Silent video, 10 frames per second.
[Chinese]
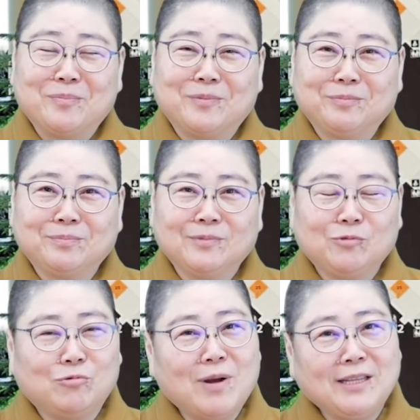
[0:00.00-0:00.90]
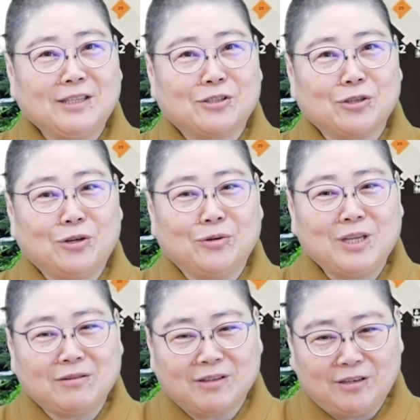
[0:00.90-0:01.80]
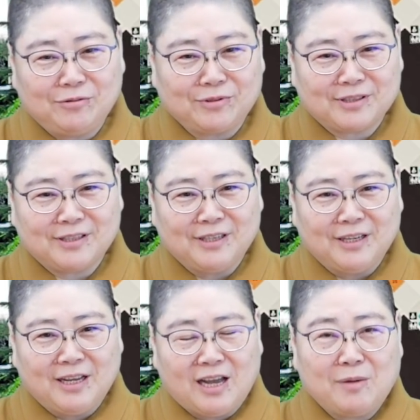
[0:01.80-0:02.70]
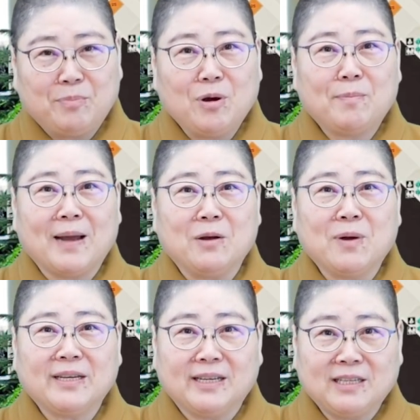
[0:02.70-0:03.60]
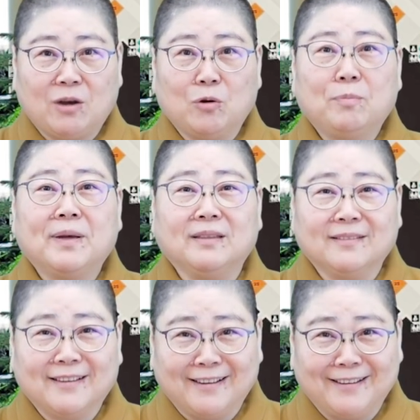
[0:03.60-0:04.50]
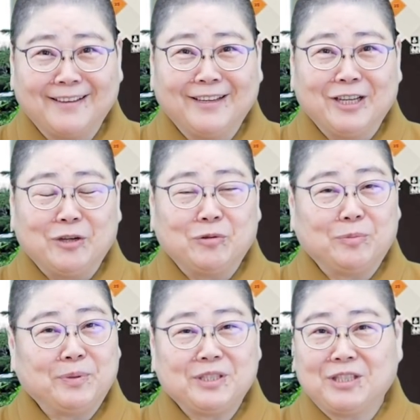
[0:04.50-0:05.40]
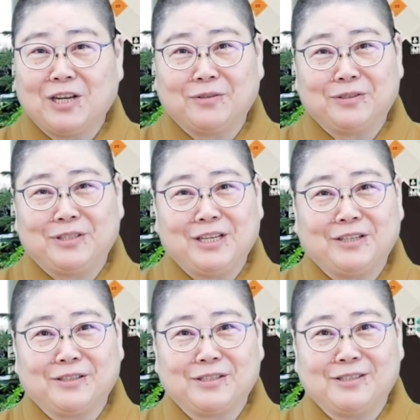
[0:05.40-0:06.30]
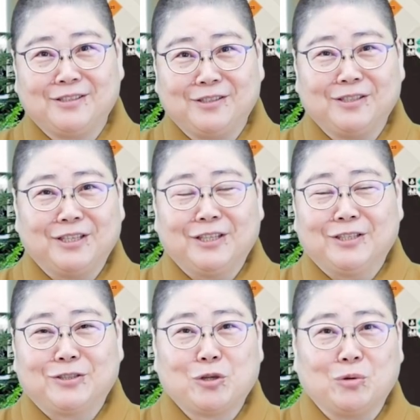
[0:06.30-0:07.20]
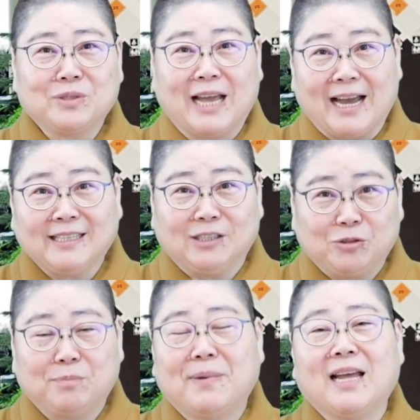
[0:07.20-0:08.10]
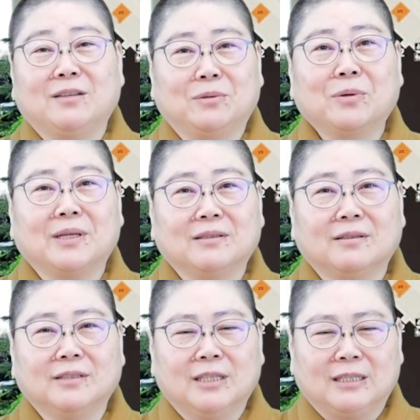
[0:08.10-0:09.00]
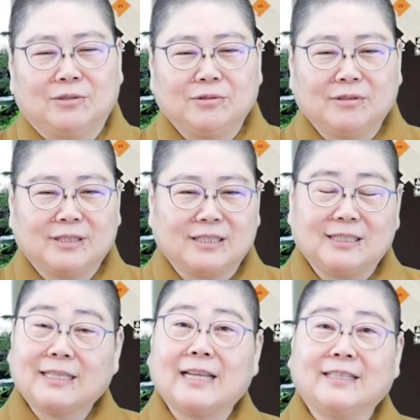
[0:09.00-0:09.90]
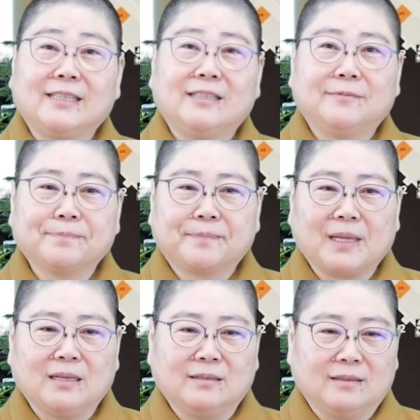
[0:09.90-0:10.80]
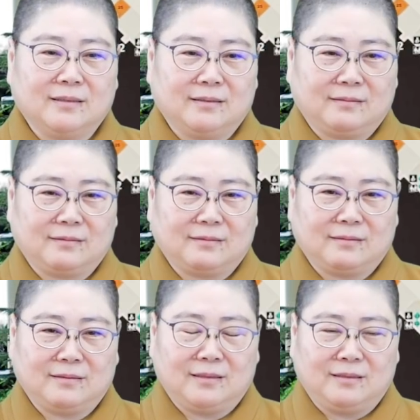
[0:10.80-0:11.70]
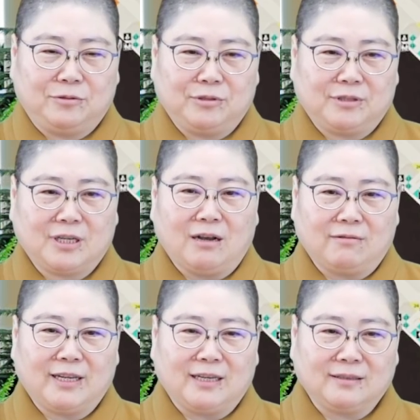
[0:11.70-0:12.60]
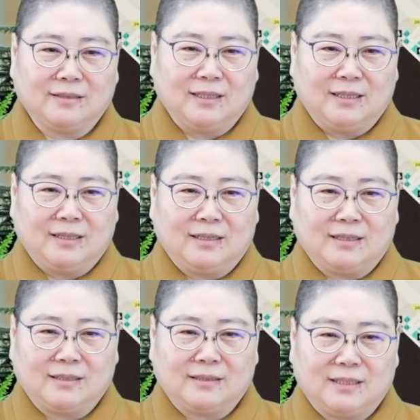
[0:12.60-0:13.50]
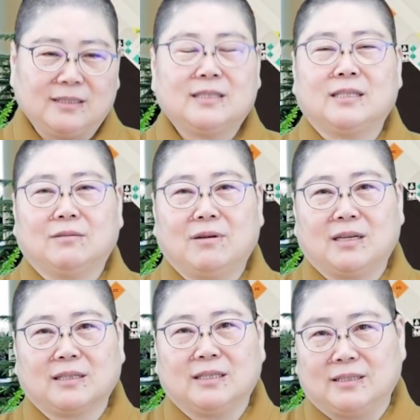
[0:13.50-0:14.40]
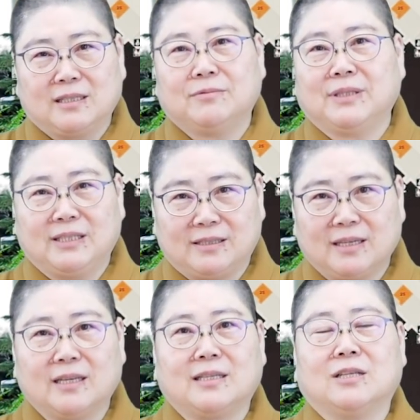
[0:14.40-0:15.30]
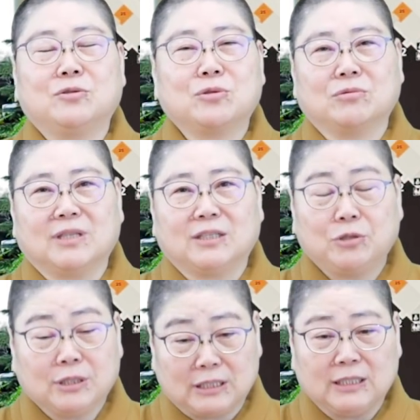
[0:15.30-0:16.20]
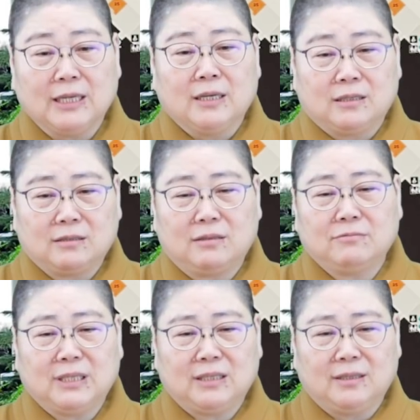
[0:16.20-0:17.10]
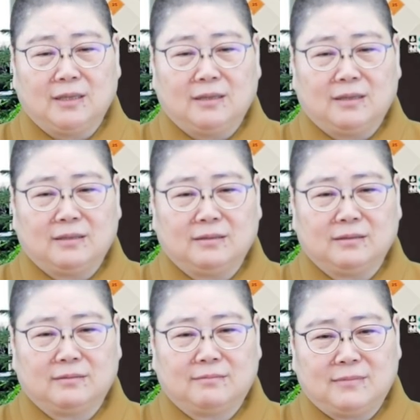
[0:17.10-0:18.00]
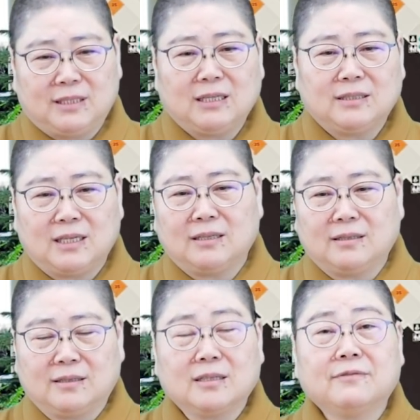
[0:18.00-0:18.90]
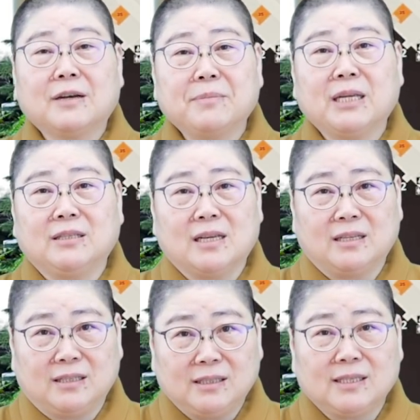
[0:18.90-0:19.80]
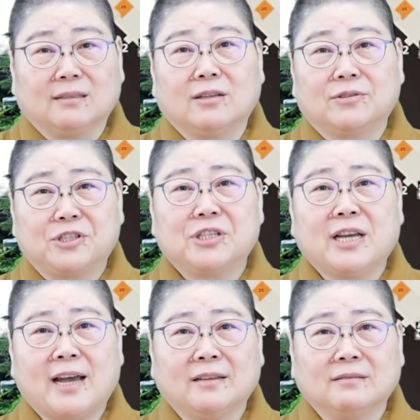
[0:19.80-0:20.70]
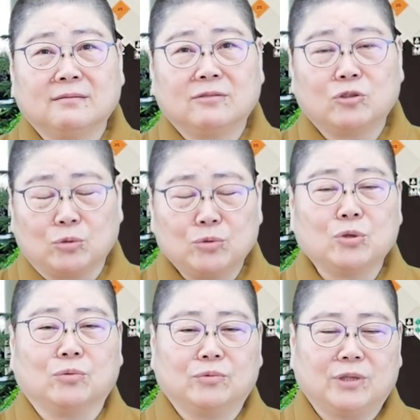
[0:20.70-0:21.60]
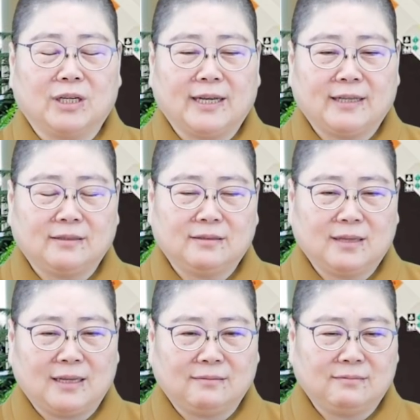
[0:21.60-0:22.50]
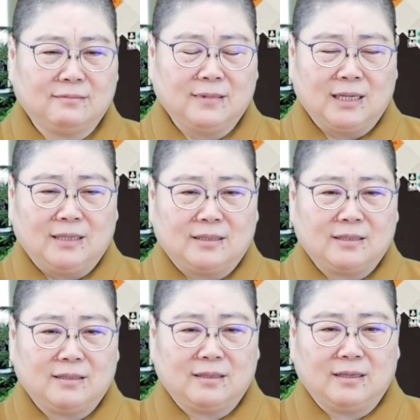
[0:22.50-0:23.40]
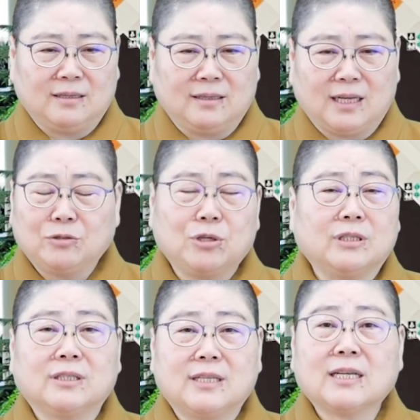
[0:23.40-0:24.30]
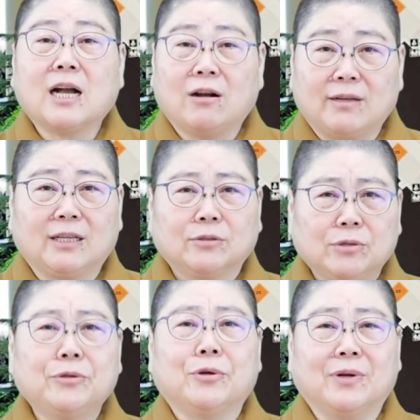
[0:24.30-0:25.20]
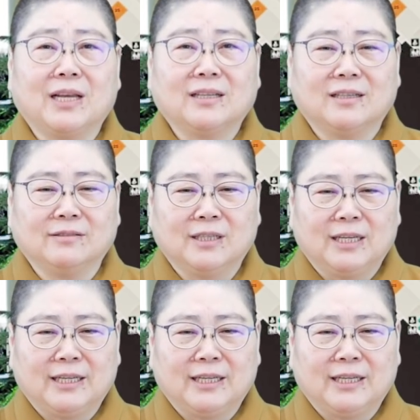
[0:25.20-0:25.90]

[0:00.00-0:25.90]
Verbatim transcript: 嗯，五万的时候要 close，啊，破百万了要 open，哈，我不知道这个是从哪里去判断哈。如果只是单一呃去考量。啊，经济的话，可能这个问题是很严重的。确实，因为呃，间接的各方面也影响到治安，种种啊，安安这个呃安全的这些考量都有了啊。